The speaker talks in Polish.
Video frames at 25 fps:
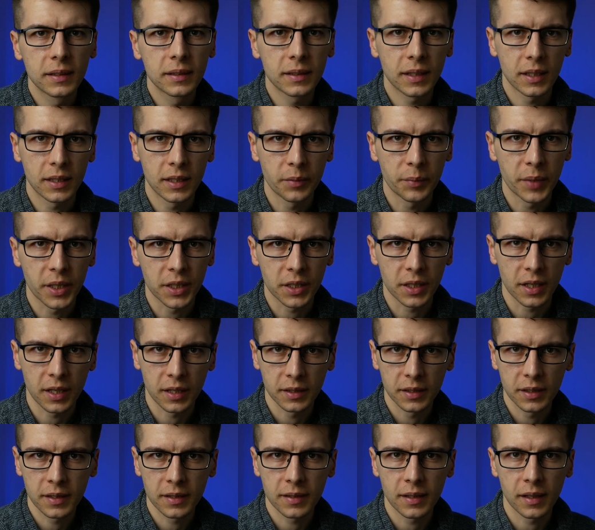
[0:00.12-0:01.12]
Ceny
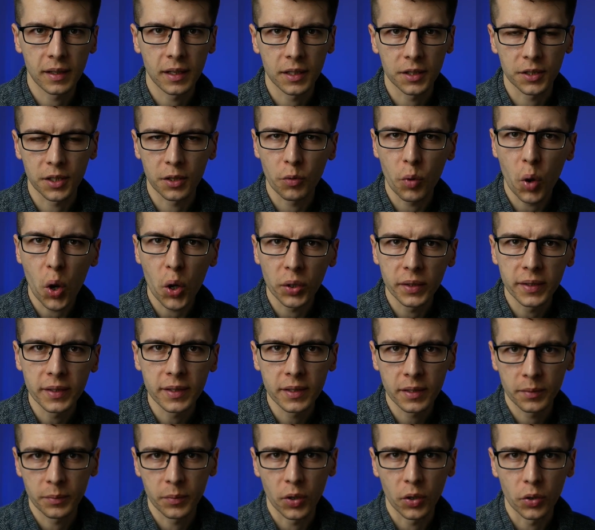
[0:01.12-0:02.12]
mieszkań zależą od
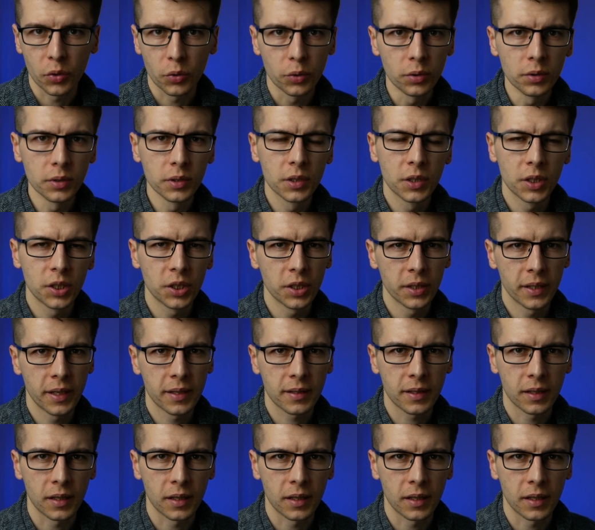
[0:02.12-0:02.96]
smogu, czy nie